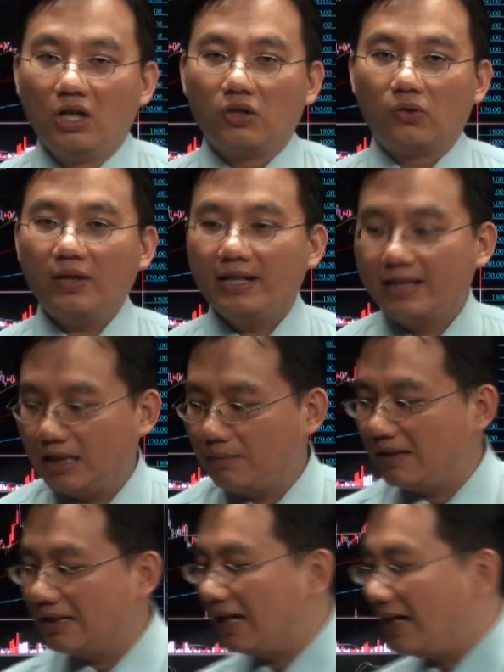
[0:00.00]
所以基
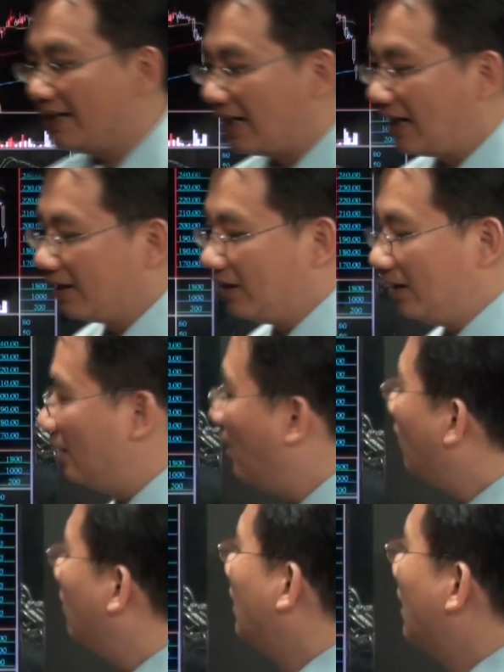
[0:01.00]
本上来讲，以
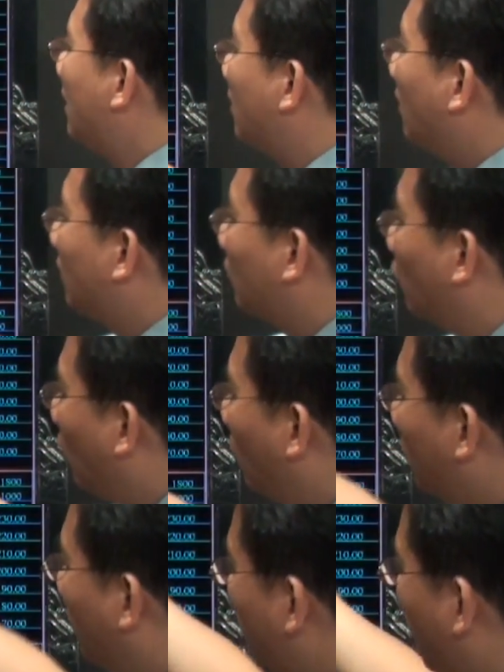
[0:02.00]
后这种多头